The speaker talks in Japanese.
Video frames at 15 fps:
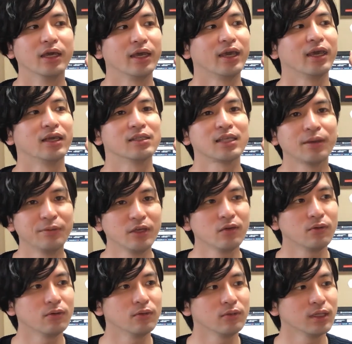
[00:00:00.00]
えー、サビ
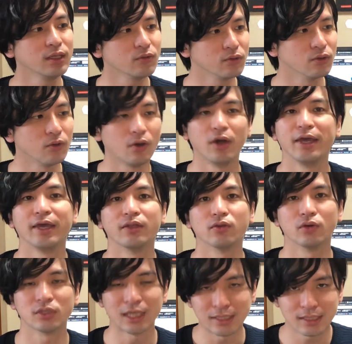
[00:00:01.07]
用などの、えー
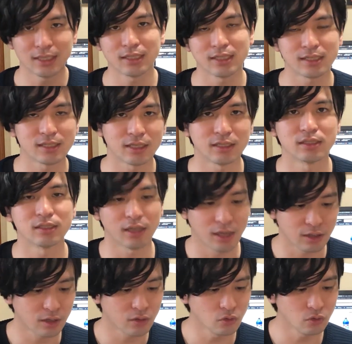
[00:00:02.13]
と、酸性洗剤です
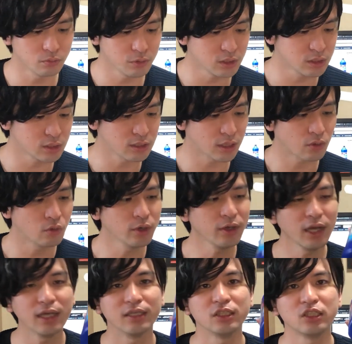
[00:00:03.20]
ね。で、この3つで、こ
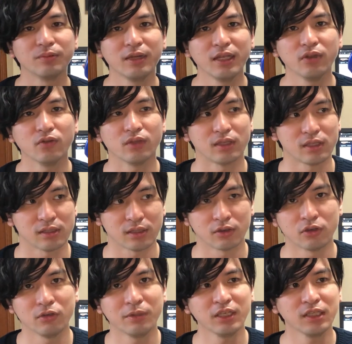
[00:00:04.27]
れが一番のですね、
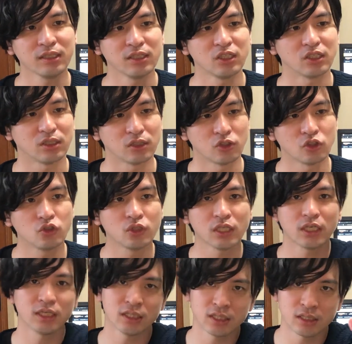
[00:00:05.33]
車に優しい中
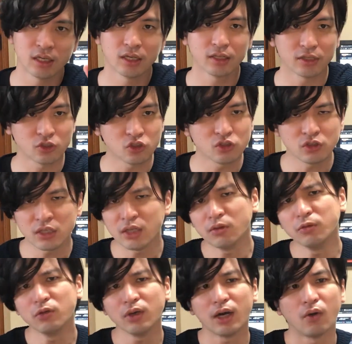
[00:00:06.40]
性です。で、中性
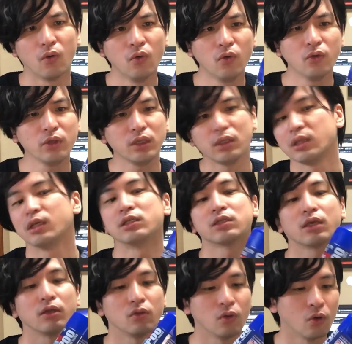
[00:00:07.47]
のものが多いんで
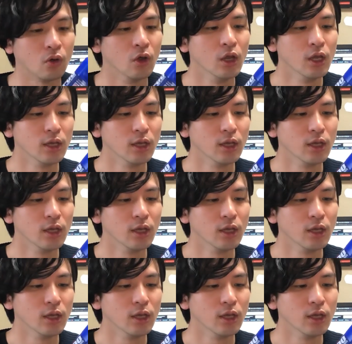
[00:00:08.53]
すけど、